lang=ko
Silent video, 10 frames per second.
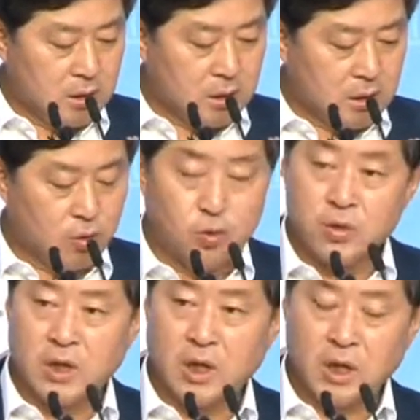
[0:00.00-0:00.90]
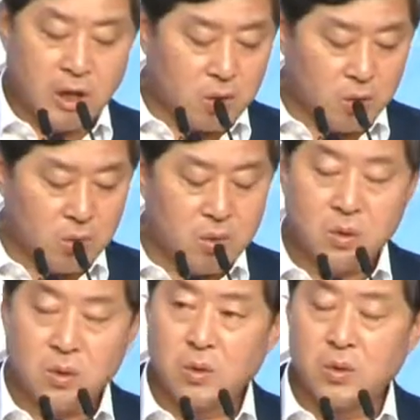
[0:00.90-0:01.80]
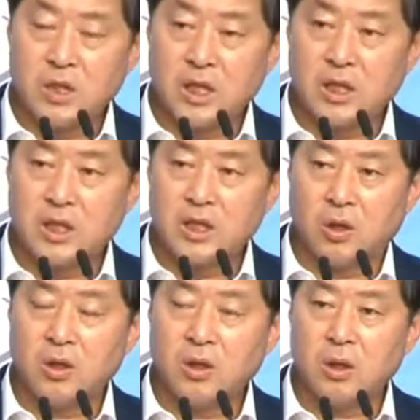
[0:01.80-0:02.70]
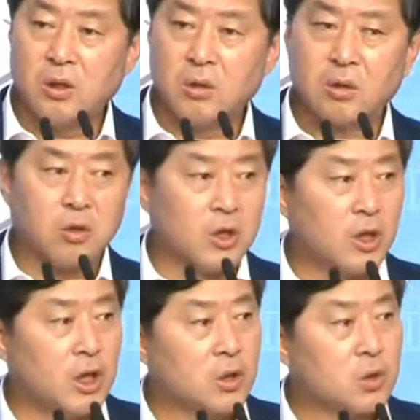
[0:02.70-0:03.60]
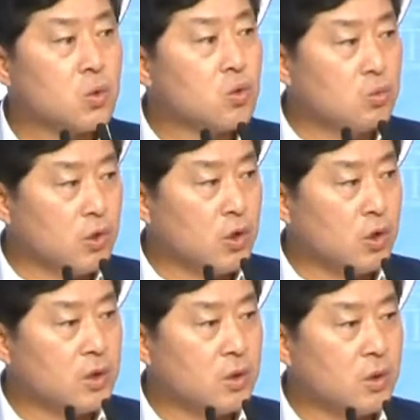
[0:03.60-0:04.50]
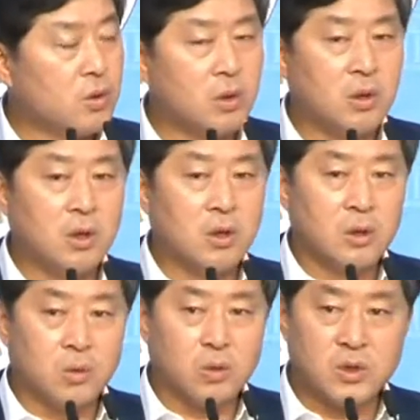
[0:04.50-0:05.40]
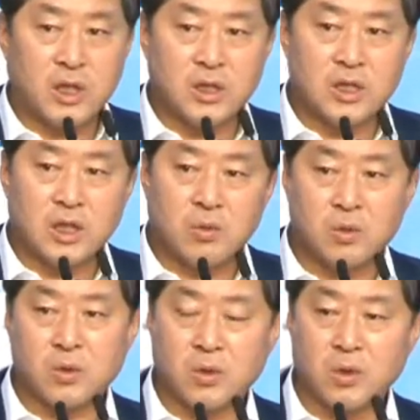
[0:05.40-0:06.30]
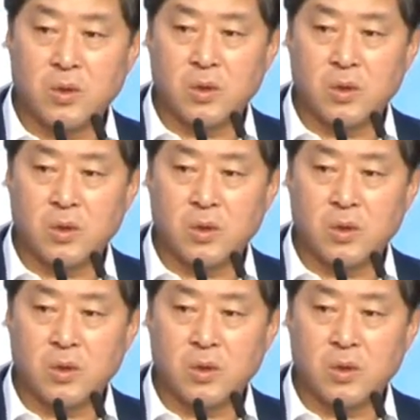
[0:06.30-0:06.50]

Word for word: 그 육군사관학교 논산 이전 음, 건의 촉구문에 대해서 논산시장으로서